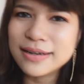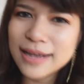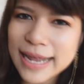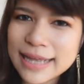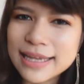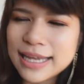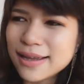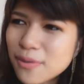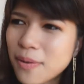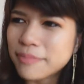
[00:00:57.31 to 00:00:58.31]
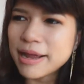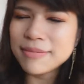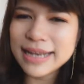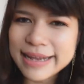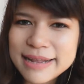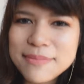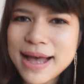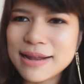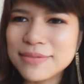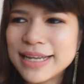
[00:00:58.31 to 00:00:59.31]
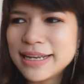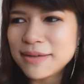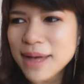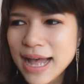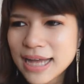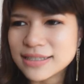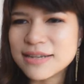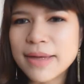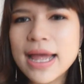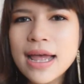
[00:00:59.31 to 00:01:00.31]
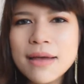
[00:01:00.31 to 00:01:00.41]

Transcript: เด็กกี่ขวบทำอะไรได้บ้างทำอะไรได้บ้างใช่ไหม